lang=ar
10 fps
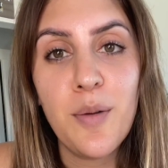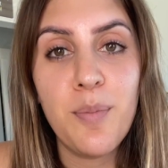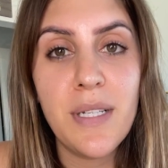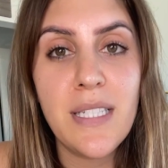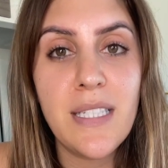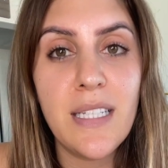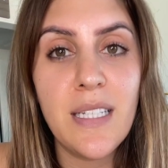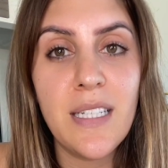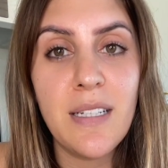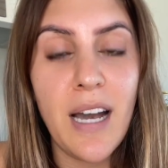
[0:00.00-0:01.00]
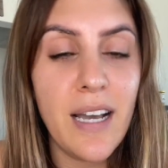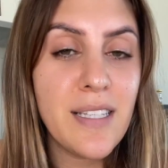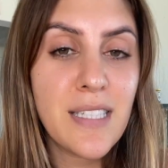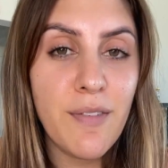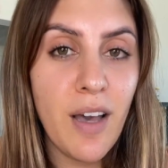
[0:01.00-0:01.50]
بس هاي
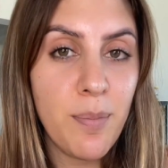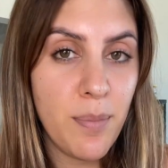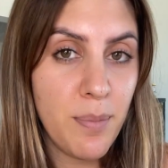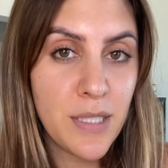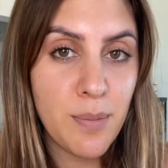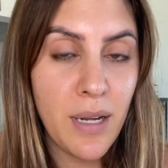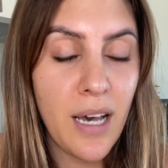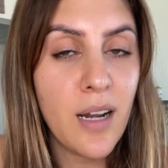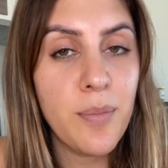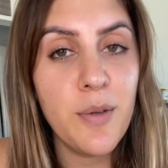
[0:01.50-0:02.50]
الصفحة بس بالعربي